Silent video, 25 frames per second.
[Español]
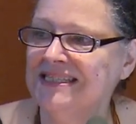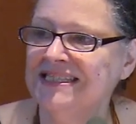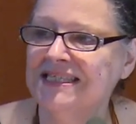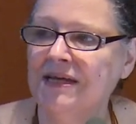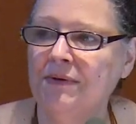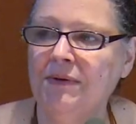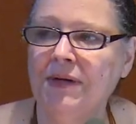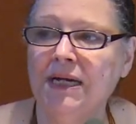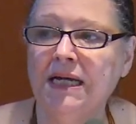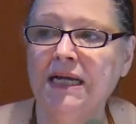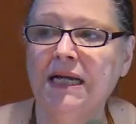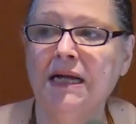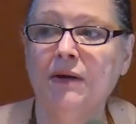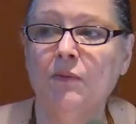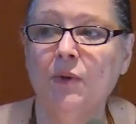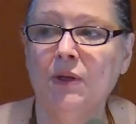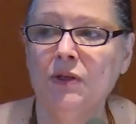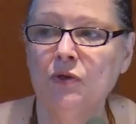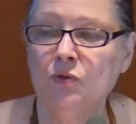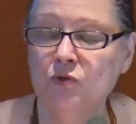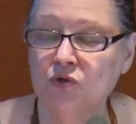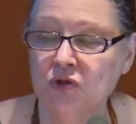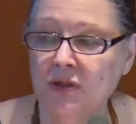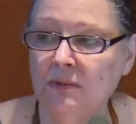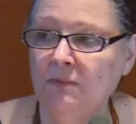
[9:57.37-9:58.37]
saber que
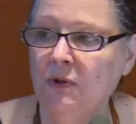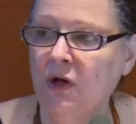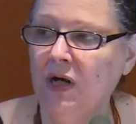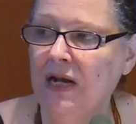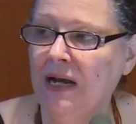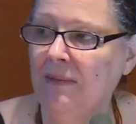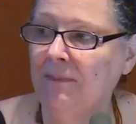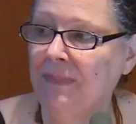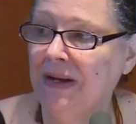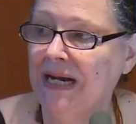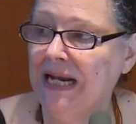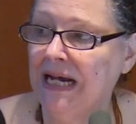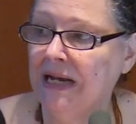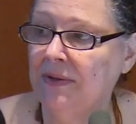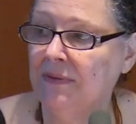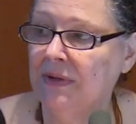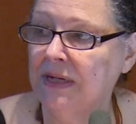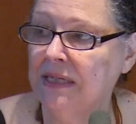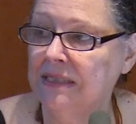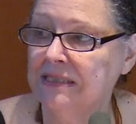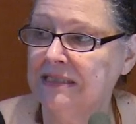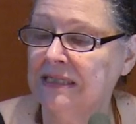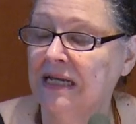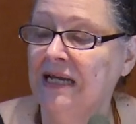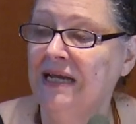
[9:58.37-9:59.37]
cuando usamos las
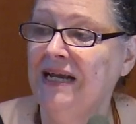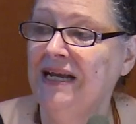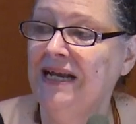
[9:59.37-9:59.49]
palabras,